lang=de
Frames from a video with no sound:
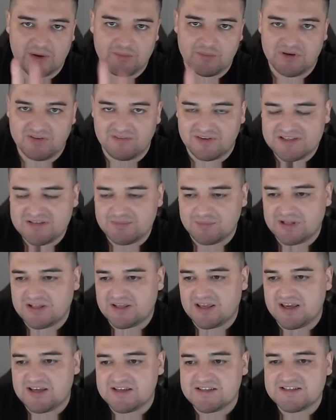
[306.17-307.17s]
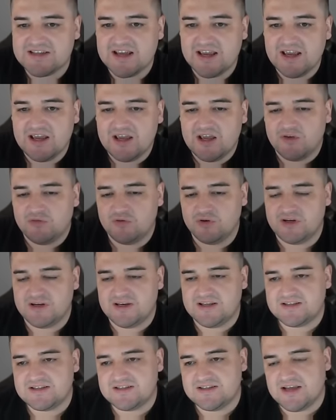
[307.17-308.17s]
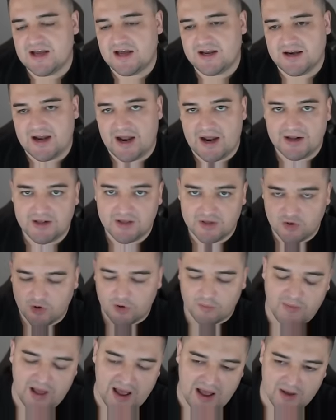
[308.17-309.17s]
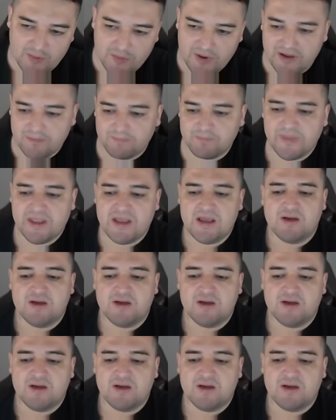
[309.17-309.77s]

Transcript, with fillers: in meinem Investment Case für die nächsten Jahre angenommen habe,